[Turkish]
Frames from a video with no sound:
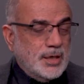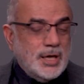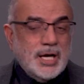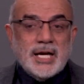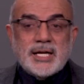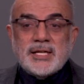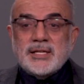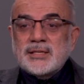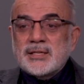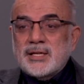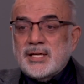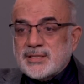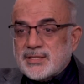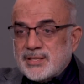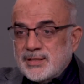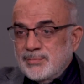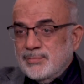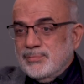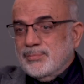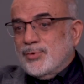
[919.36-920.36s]
aynı
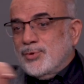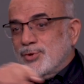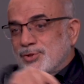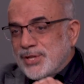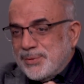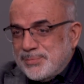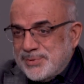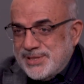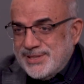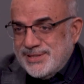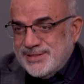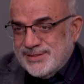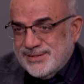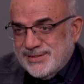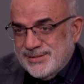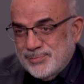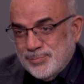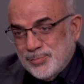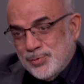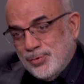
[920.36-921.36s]
asıl koca bıyığın
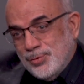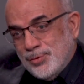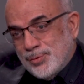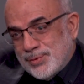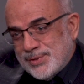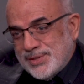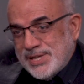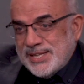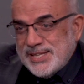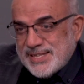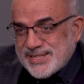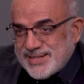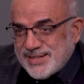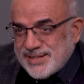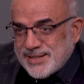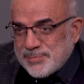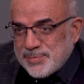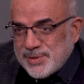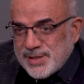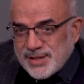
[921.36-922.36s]
büyük
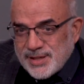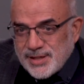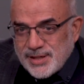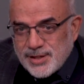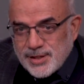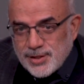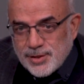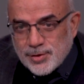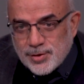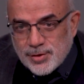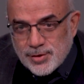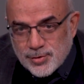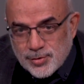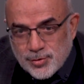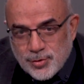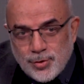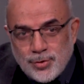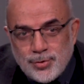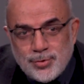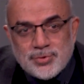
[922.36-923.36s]
dedesi gibi
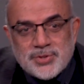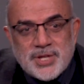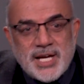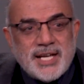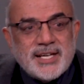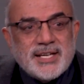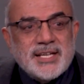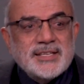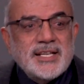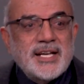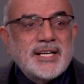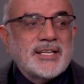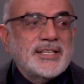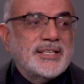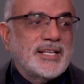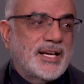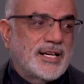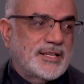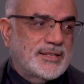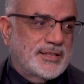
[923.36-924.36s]
köyü terk eder
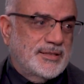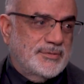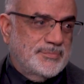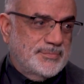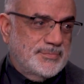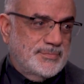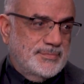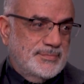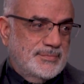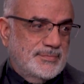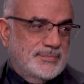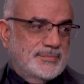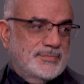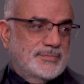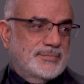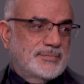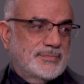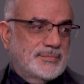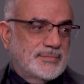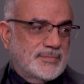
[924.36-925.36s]
giderdi.
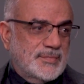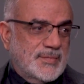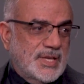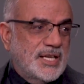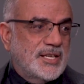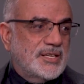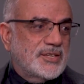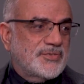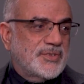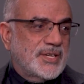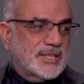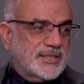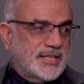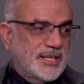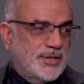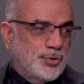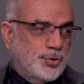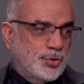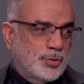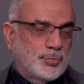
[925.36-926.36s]
İtifat
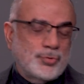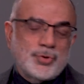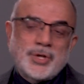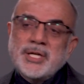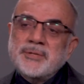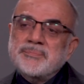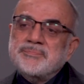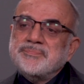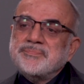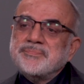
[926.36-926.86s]
deniyor buna.